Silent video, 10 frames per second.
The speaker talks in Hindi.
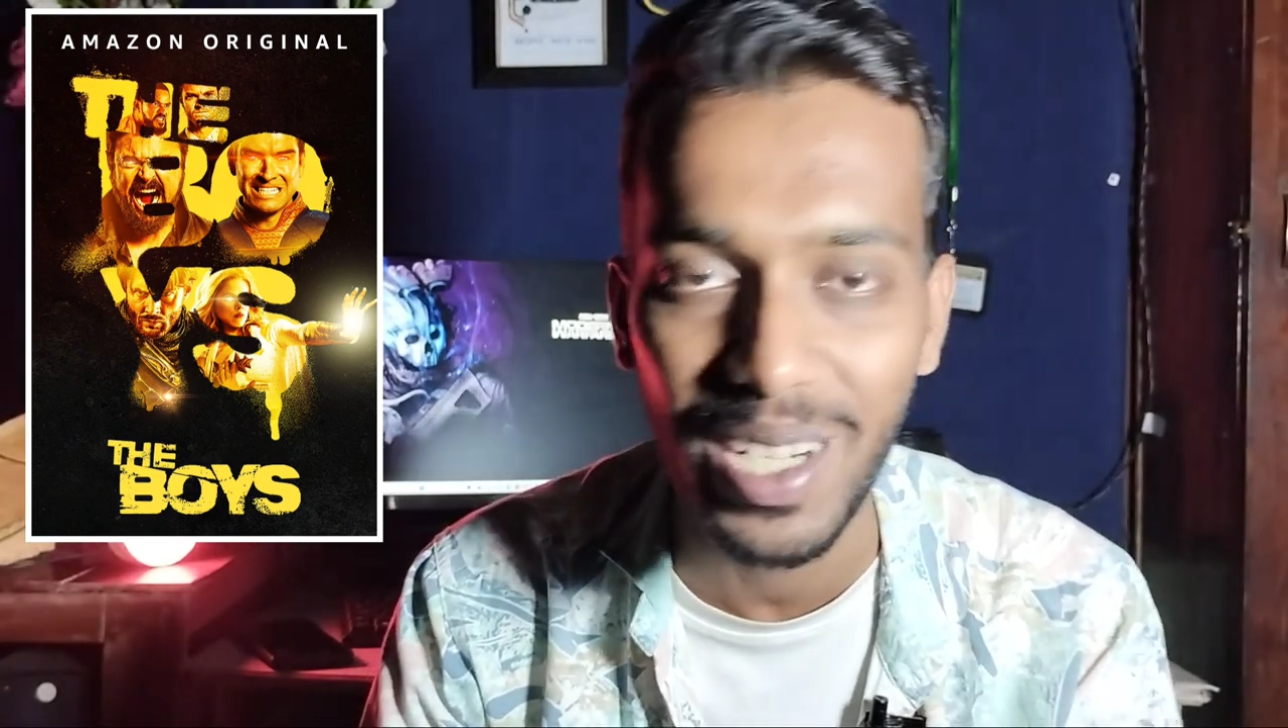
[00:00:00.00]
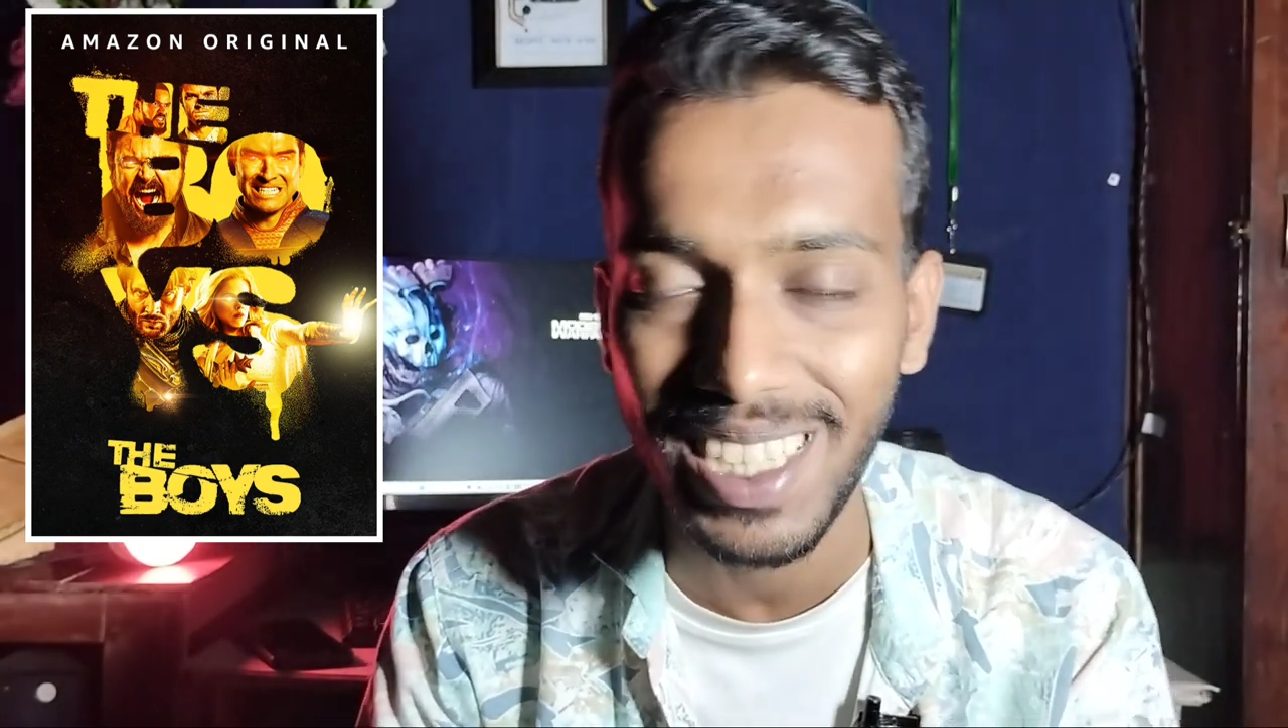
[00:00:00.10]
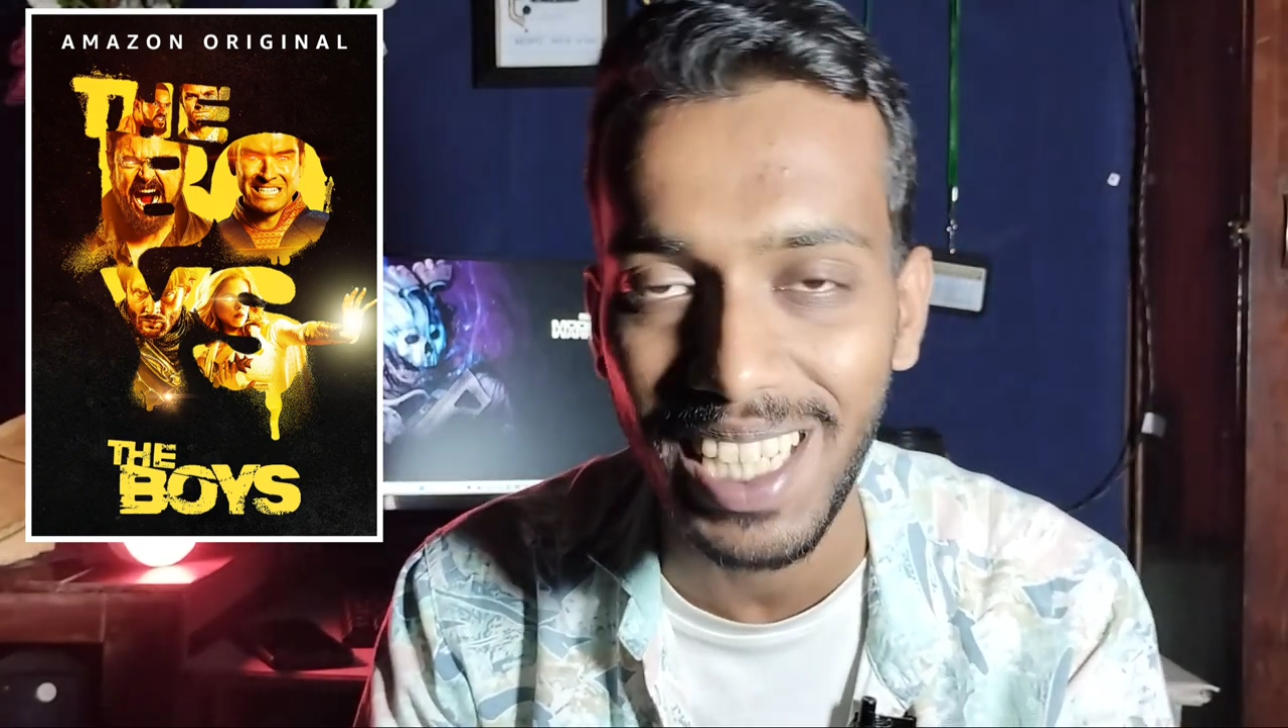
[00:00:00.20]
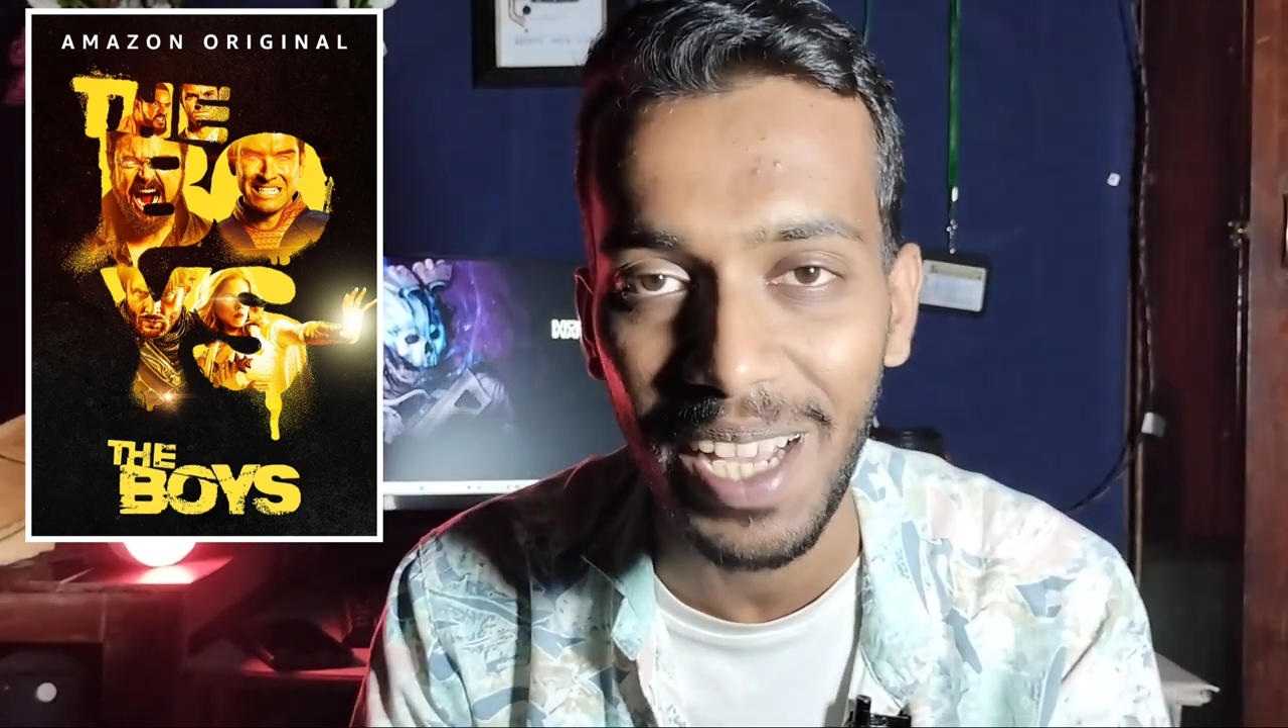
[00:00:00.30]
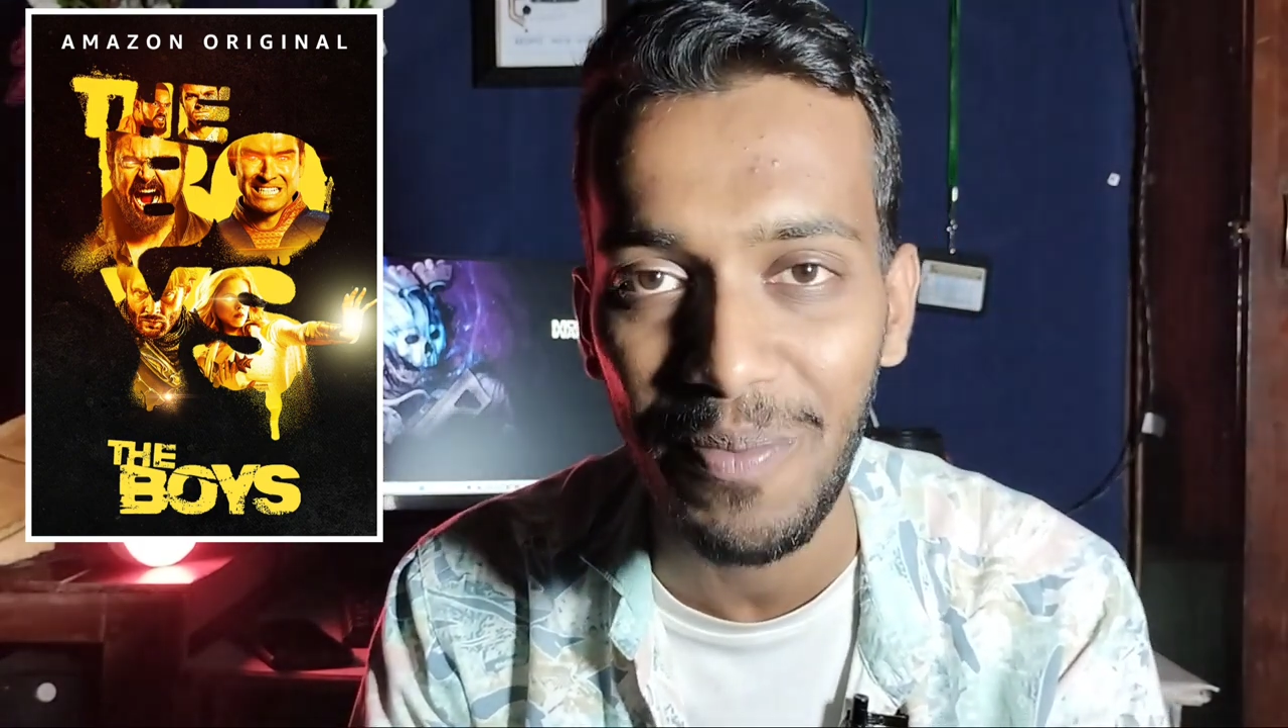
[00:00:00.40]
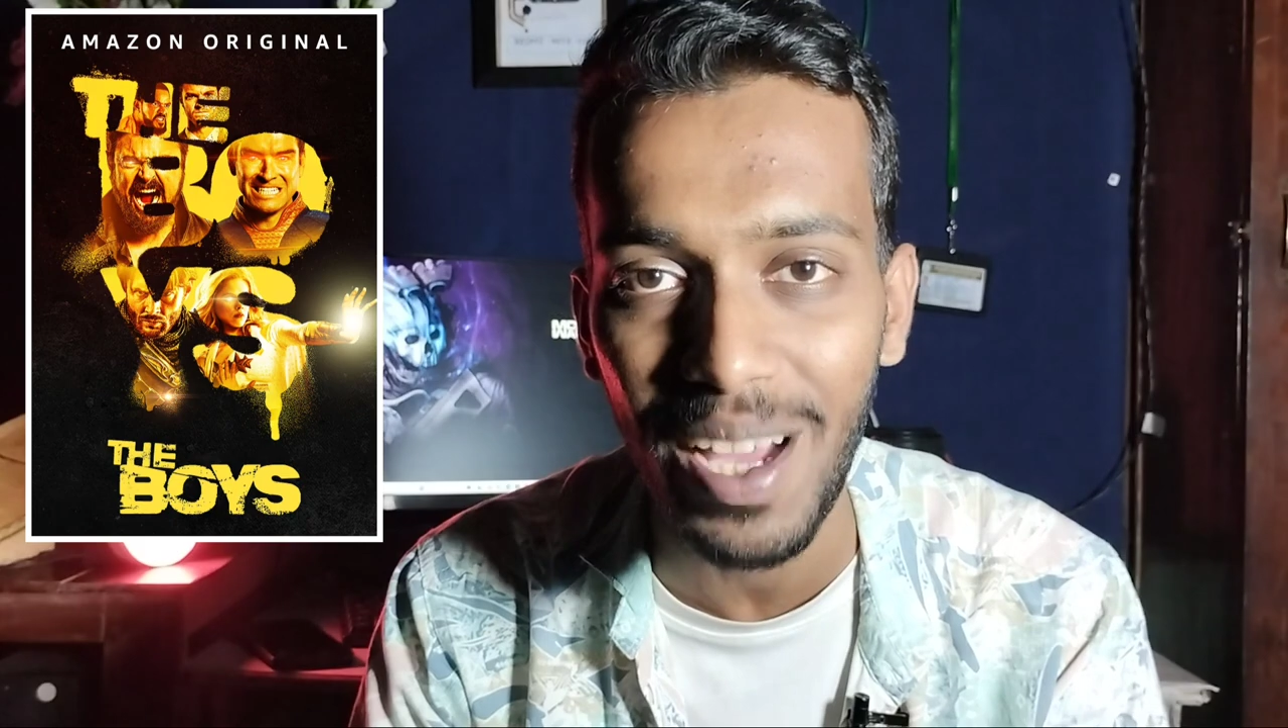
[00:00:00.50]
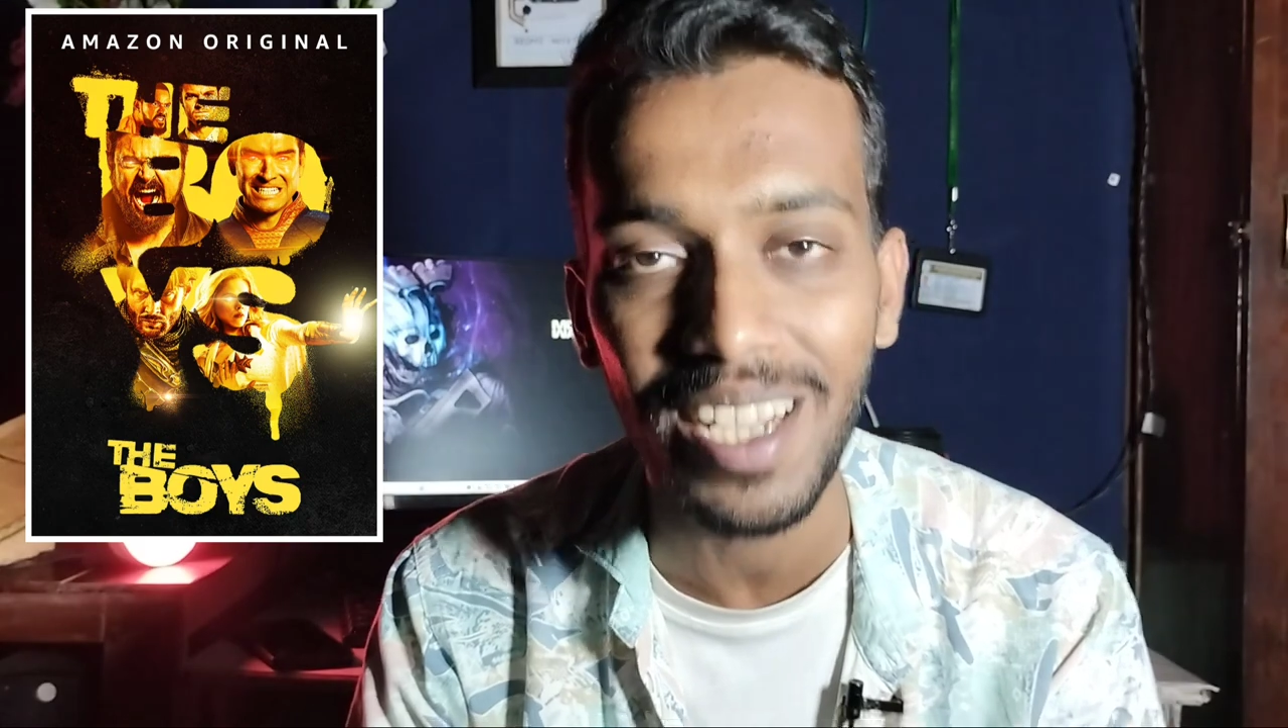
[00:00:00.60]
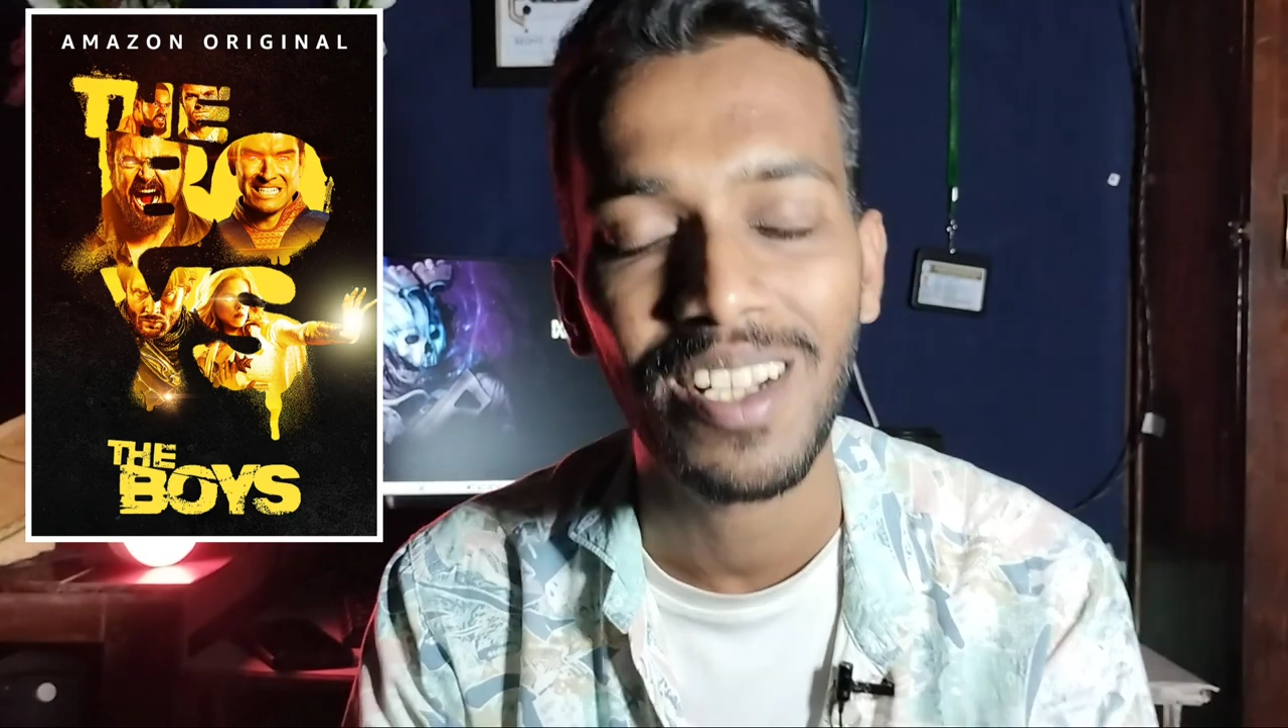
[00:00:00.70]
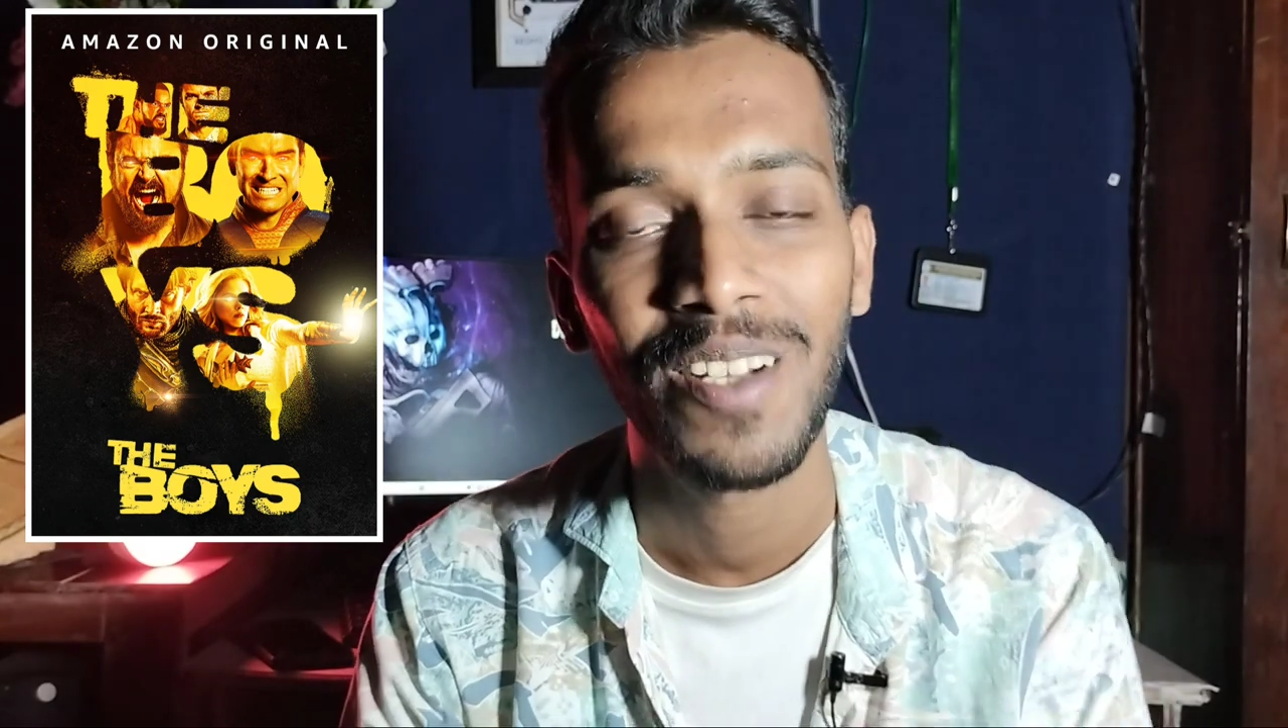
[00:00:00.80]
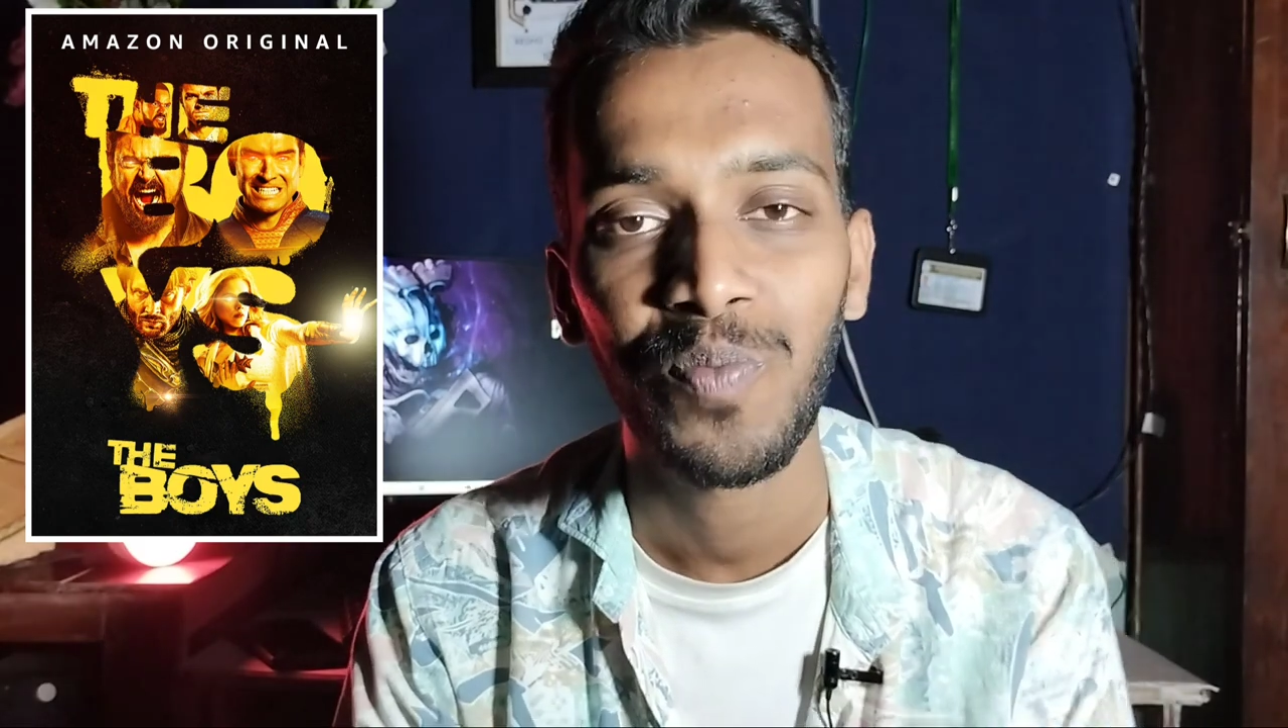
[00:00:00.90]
फिर से एक बार